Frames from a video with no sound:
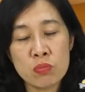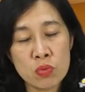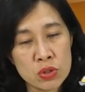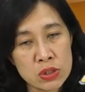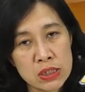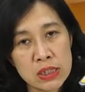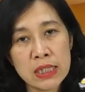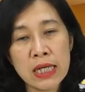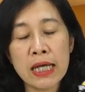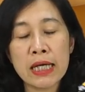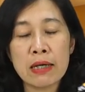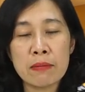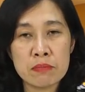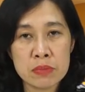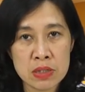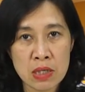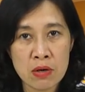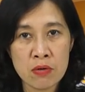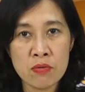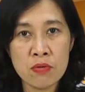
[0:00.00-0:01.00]

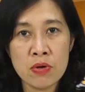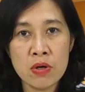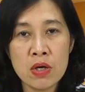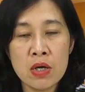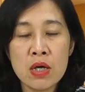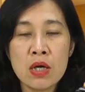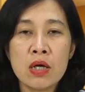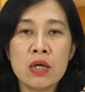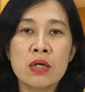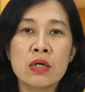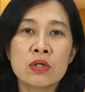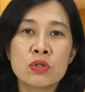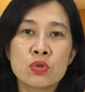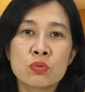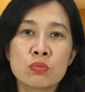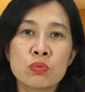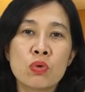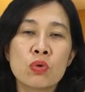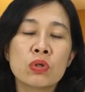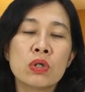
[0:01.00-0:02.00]
149256 để
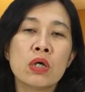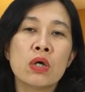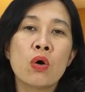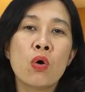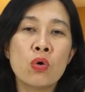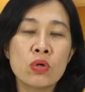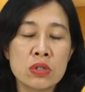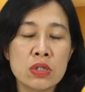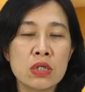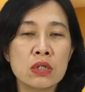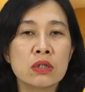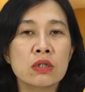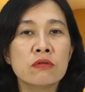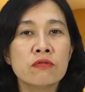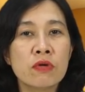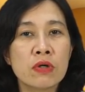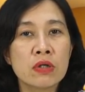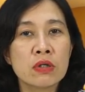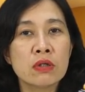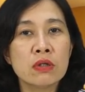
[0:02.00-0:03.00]
chúng tôi có thể hỗ trợ
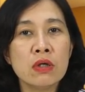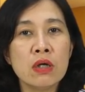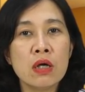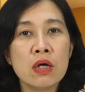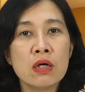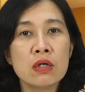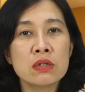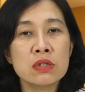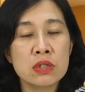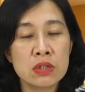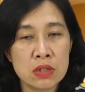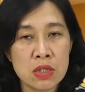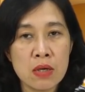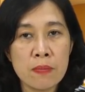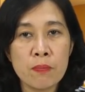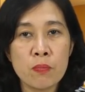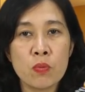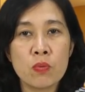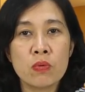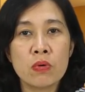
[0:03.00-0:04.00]
tư vấn ờ, trực
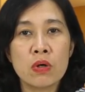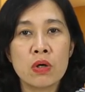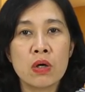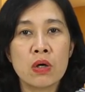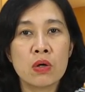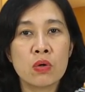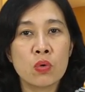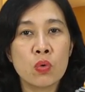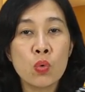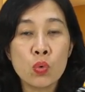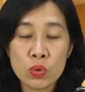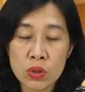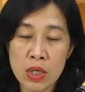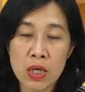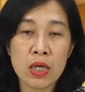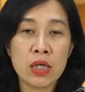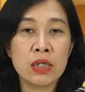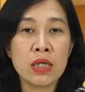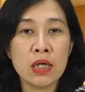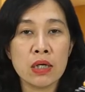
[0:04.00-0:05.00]
tiếp ờ, cụ
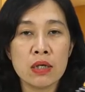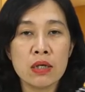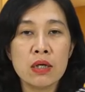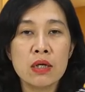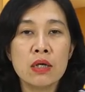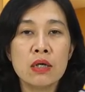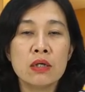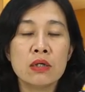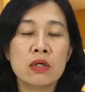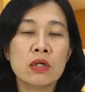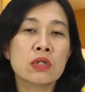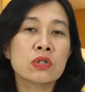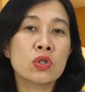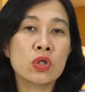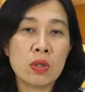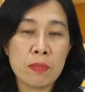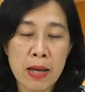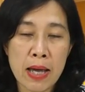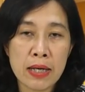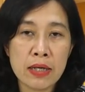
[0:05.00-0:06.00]
thể nhất ờ,
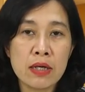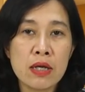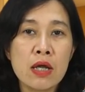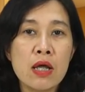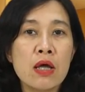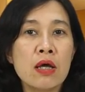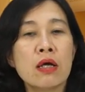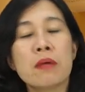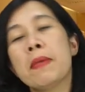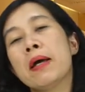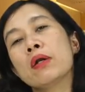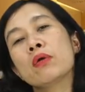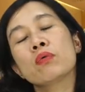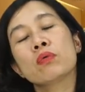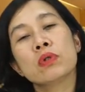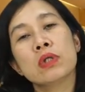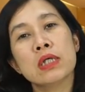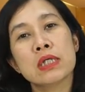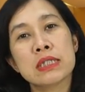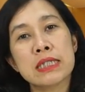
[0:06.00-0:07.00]
cho các bạn. Các bạn
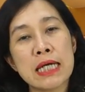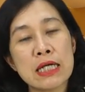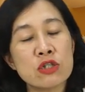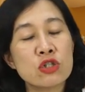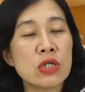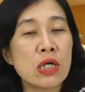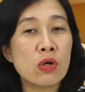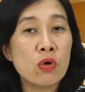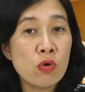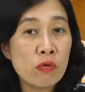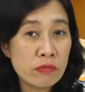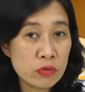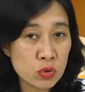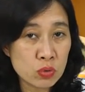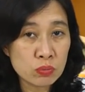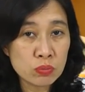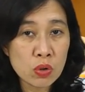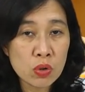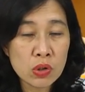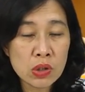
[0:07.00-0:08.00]
cũng có thể chat Zalo với
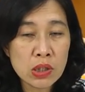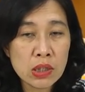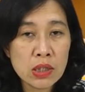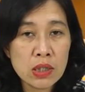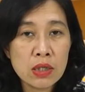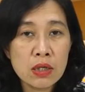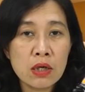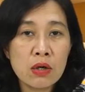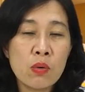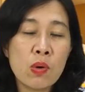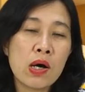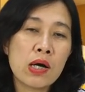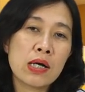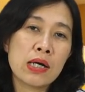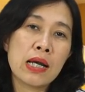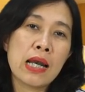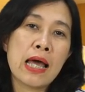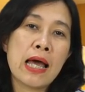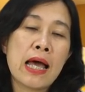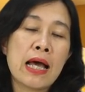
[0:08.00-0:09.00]
chúng tôi
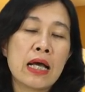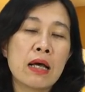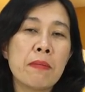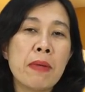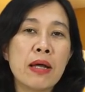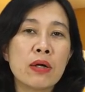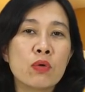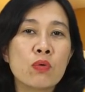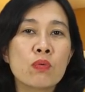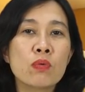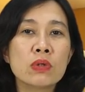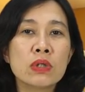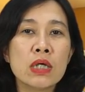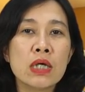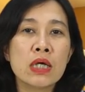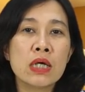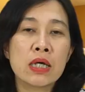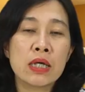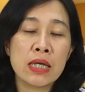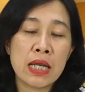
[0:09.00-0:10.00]
hoặc là các bạn cũng có
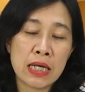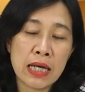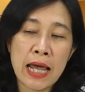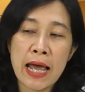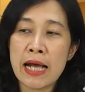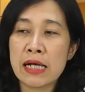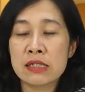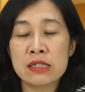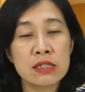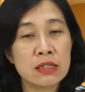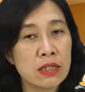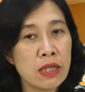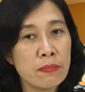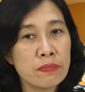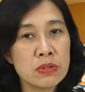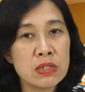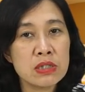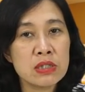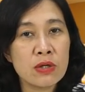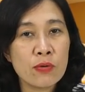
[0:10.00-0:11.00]
thể đặt hàng trực
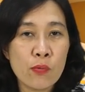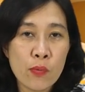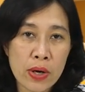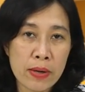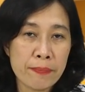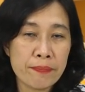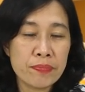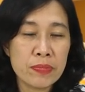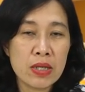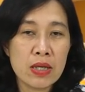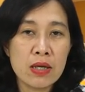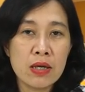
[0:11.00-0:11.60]
tiếp trên trang web.